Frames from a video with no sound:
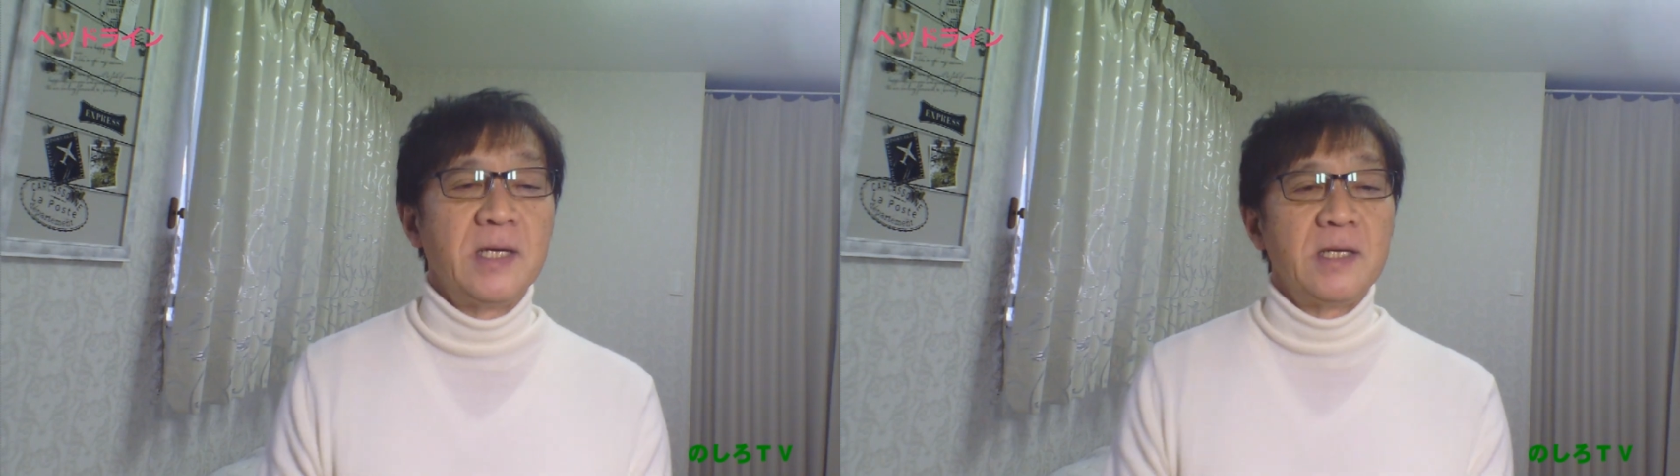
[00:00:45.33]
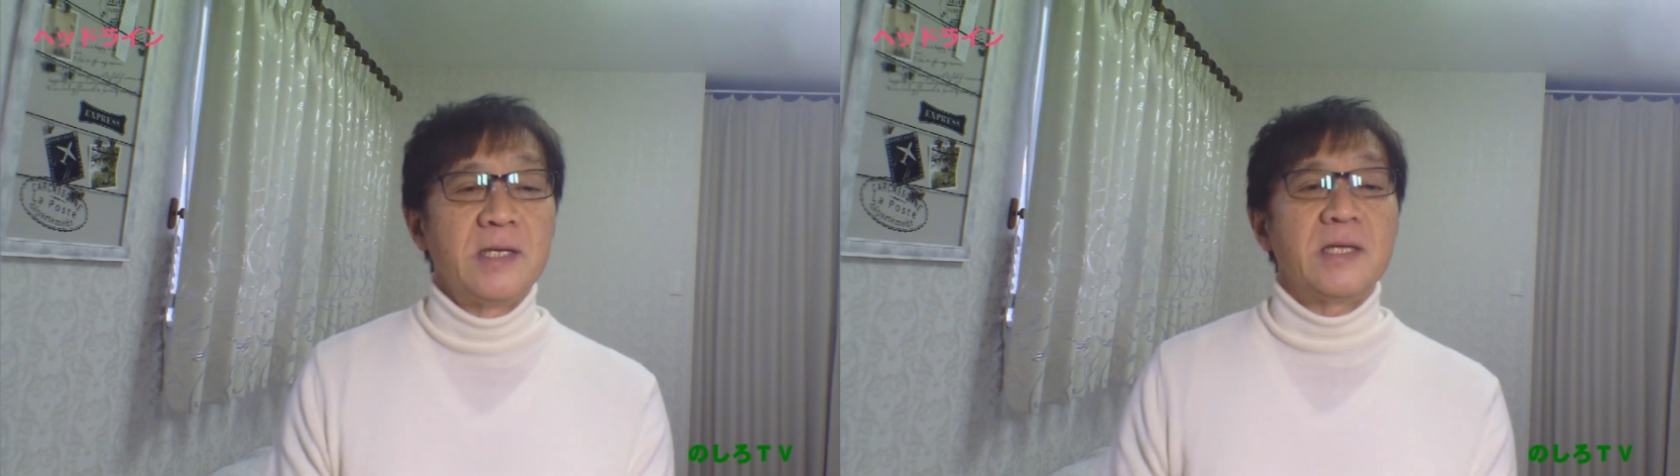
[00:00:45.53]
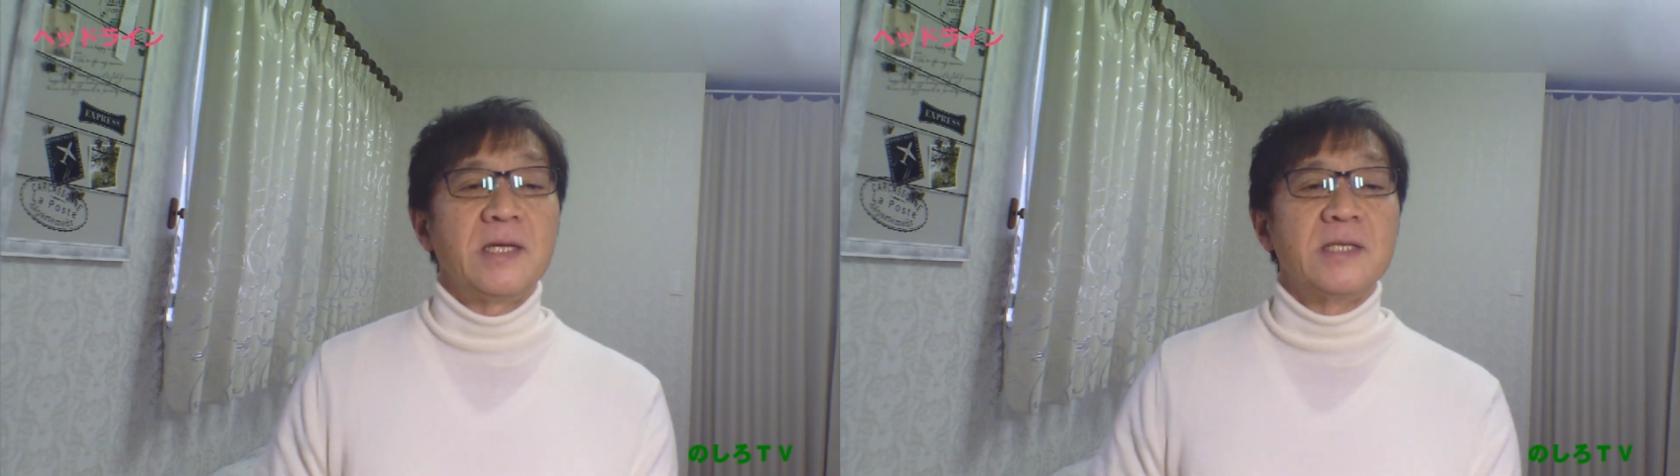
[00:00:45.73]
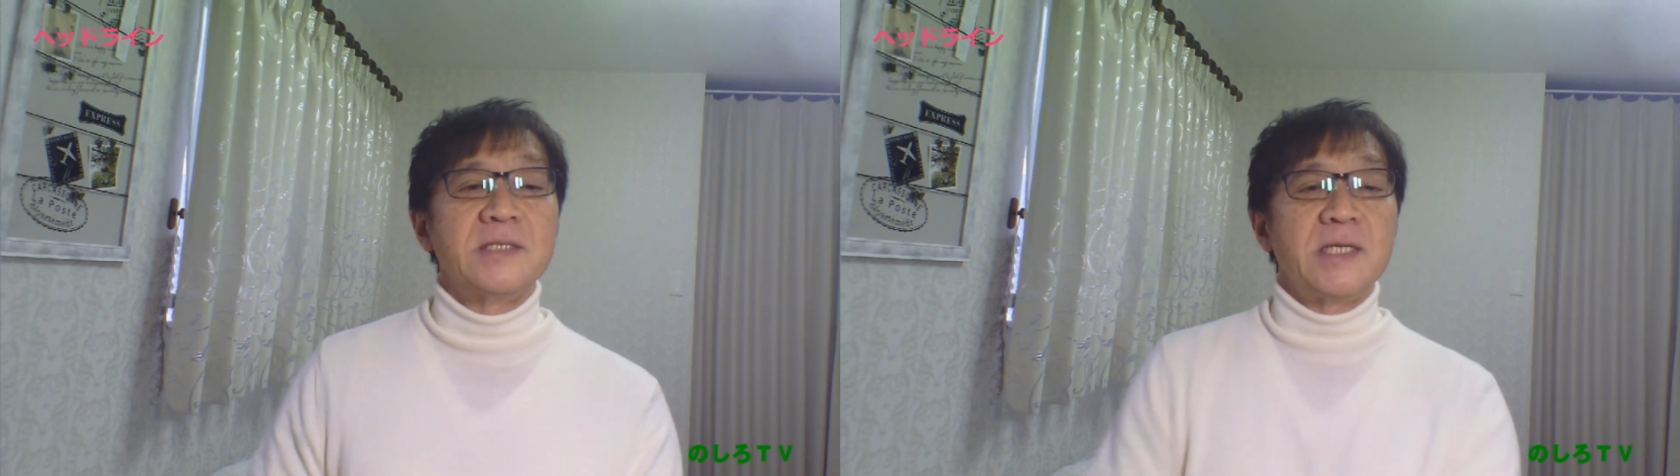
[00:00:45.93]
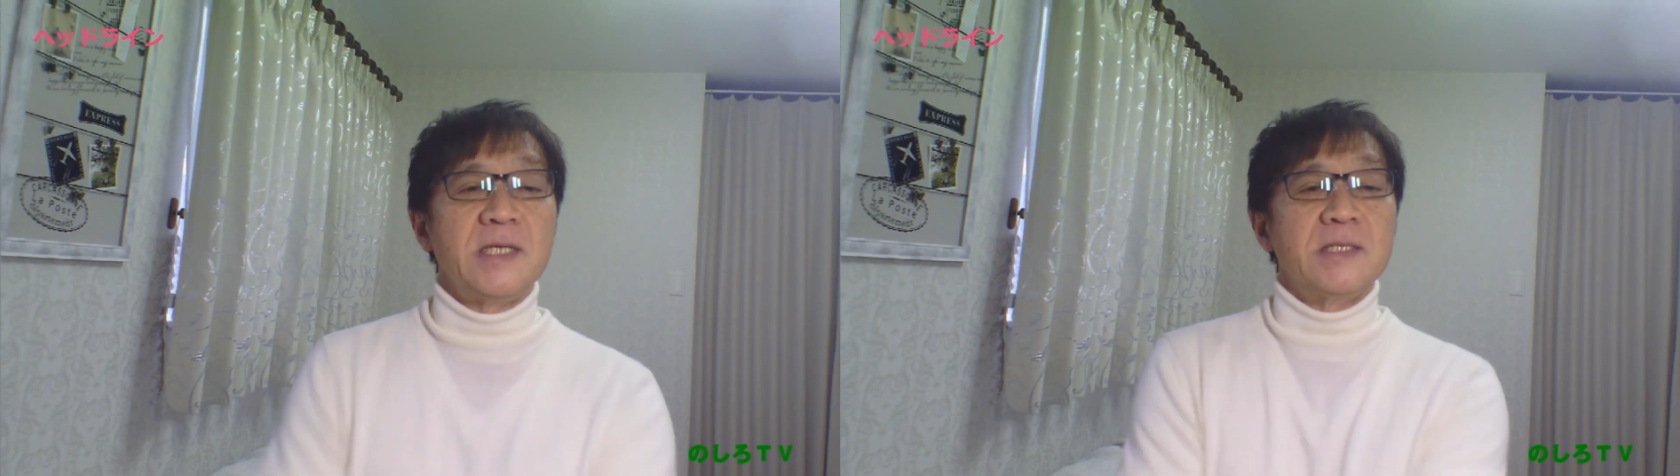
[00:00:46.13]
えー、ぜ
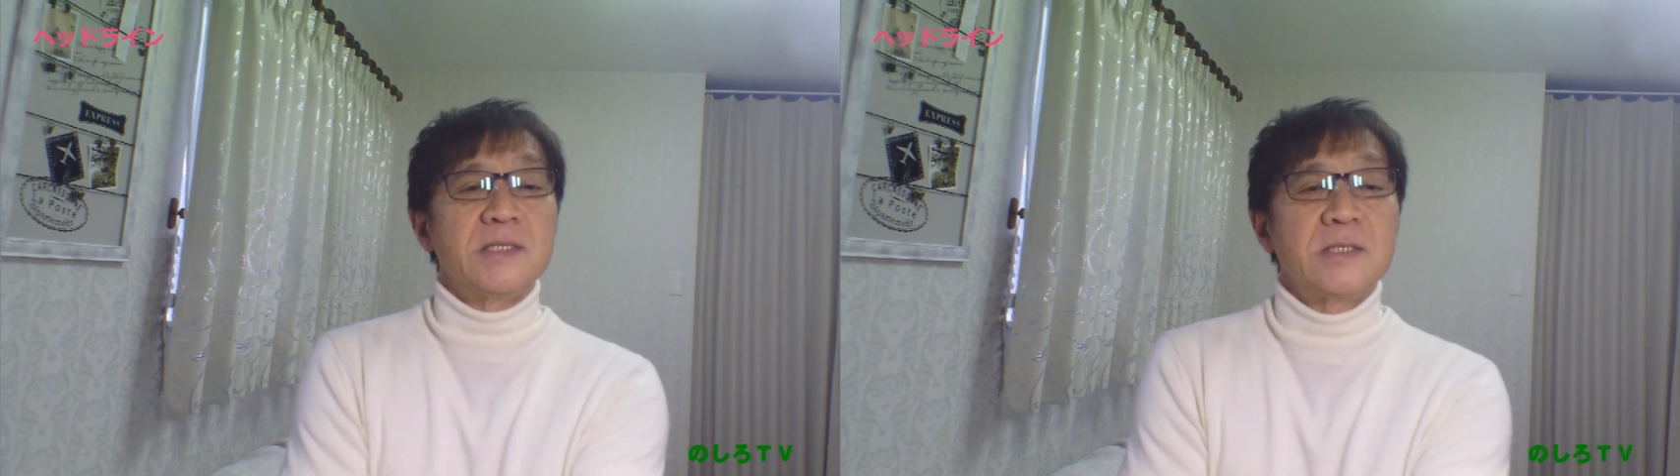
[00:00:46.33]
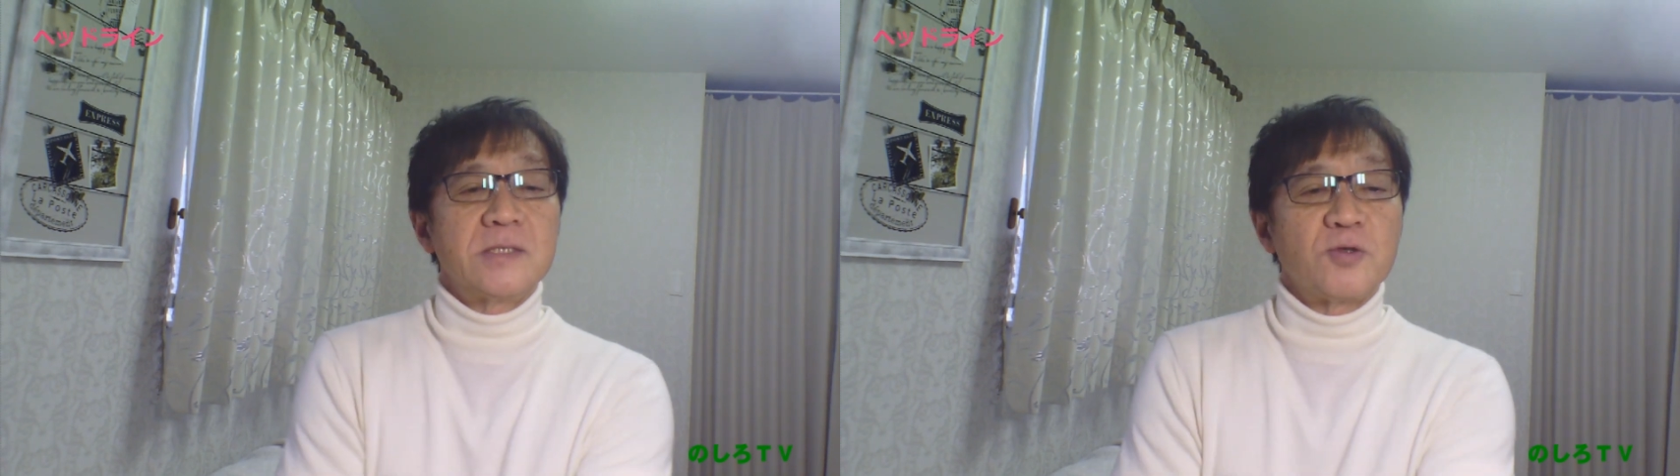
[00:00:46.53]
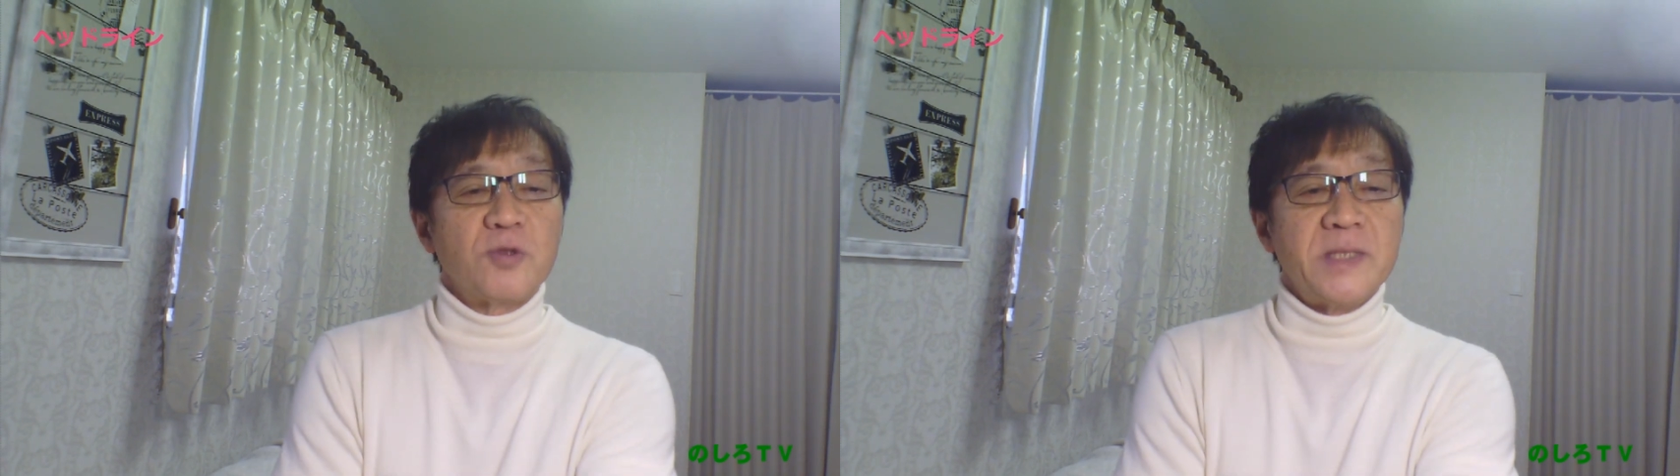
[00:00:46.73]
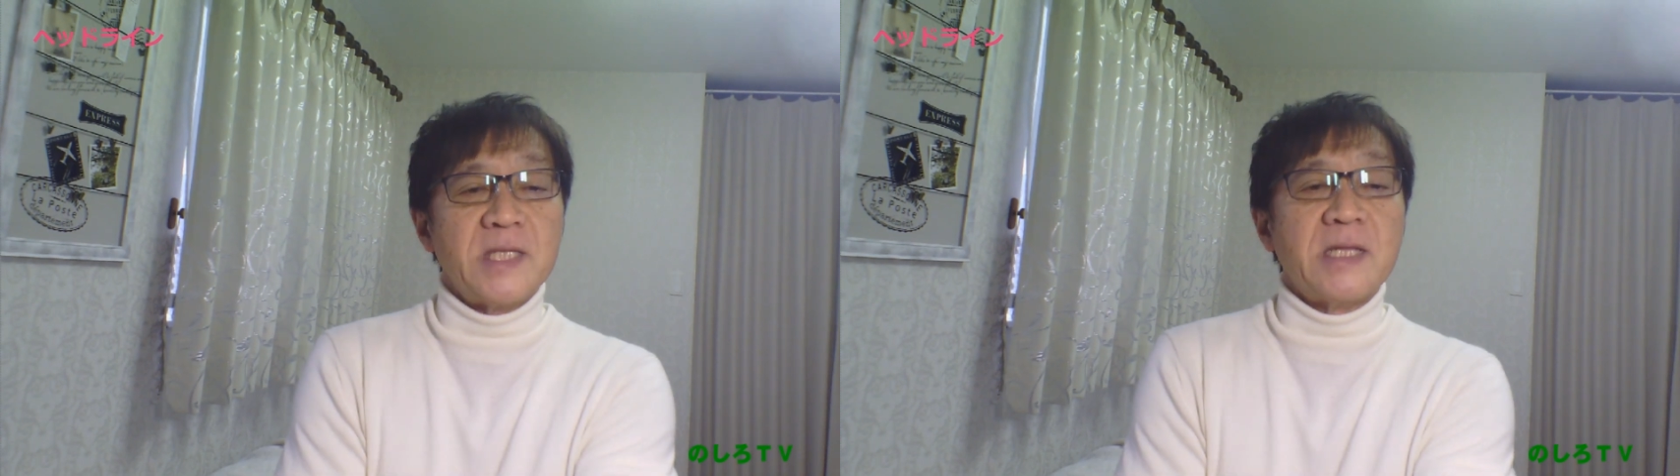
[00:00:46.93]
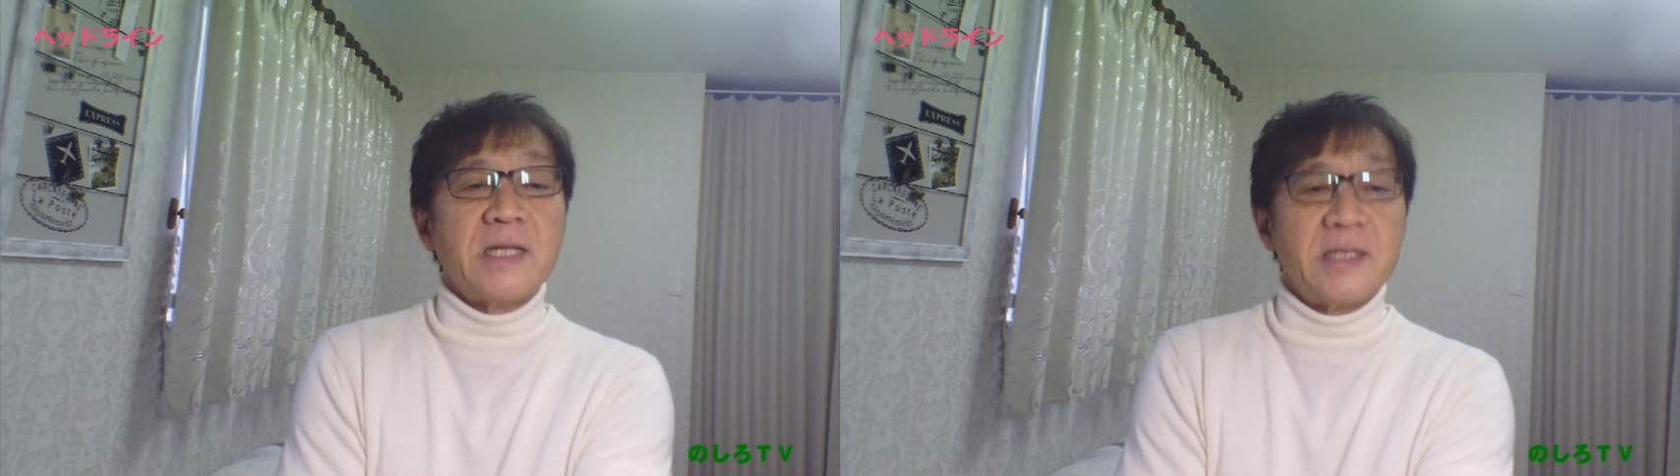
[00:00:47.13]
ひちょっと見ていた
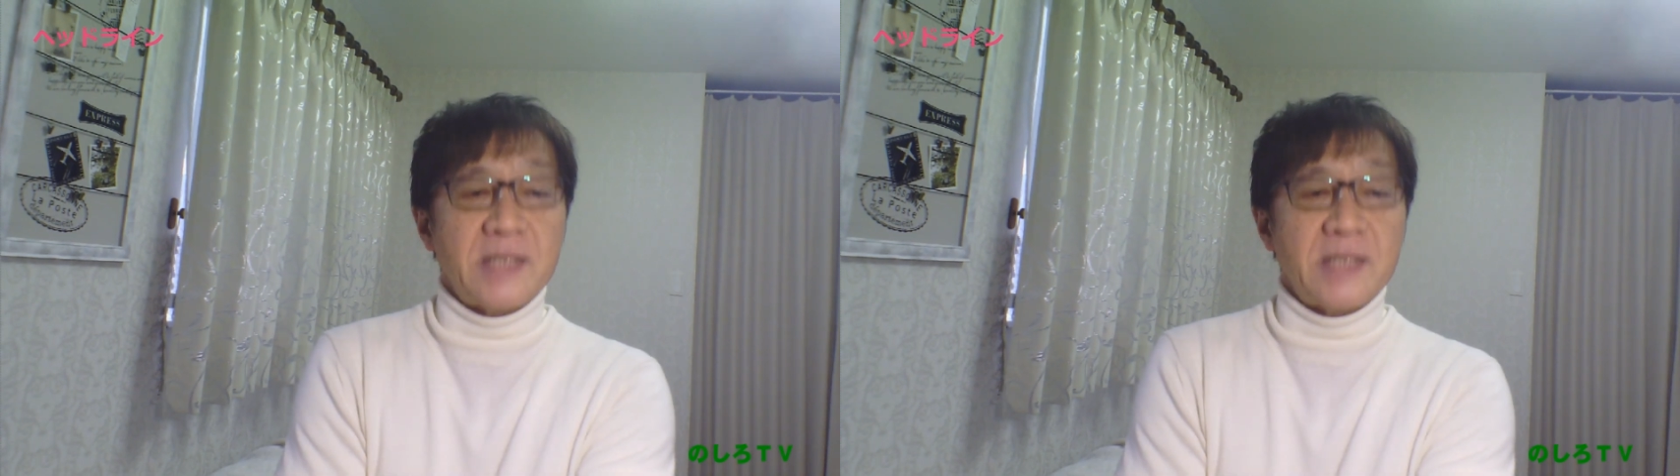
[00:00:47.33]
だいて、